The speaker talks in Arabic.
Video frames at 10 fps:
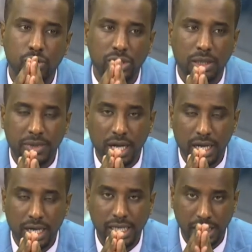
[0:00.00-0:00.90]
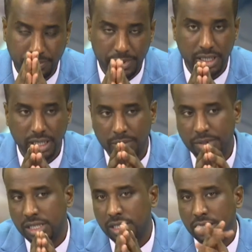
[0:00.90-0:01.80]
وتبقى عبء
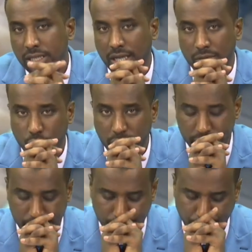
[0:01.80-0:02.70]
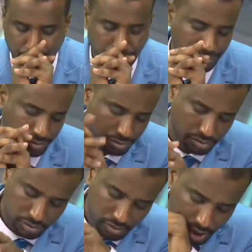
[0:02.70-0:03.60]
كبير جدا على المواطن
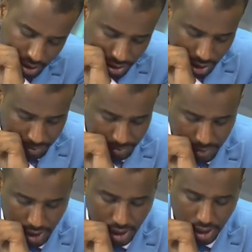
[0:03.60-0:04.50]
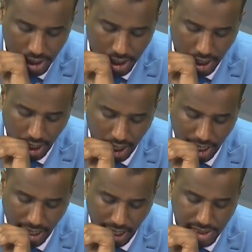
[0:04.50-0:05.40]
طيب
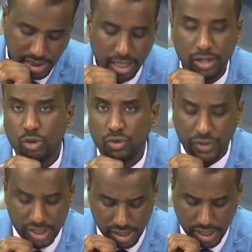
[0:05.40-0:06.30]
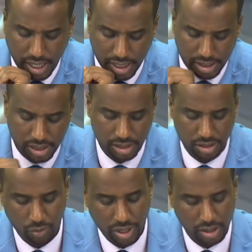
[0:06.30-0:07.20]
حذرت غرفة صناعة
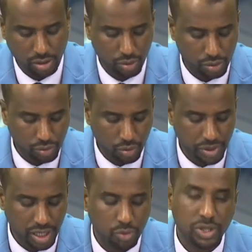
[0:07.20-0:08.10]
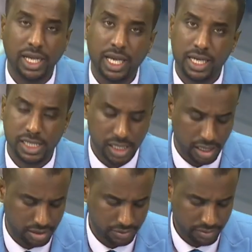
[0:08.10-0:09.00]
ولاية الخرطوم من أوضاع
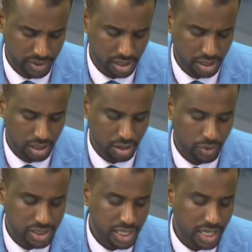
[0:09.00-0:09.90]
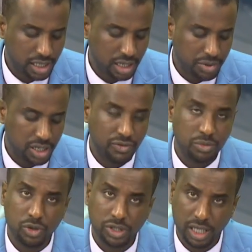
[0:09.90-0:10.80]
كارثية وزيادة كبيرة في
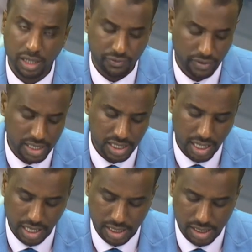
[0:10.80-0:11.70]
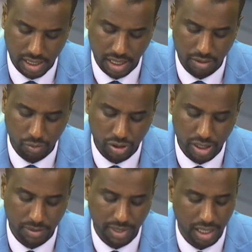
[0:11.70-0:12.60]
مختلف أسعار السلع
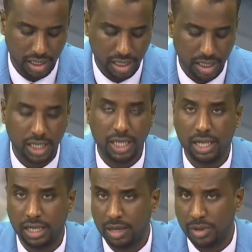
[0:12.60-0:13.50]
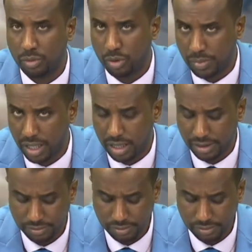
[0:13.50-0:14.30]
المنتجة محليا خلال الأيام المقبلة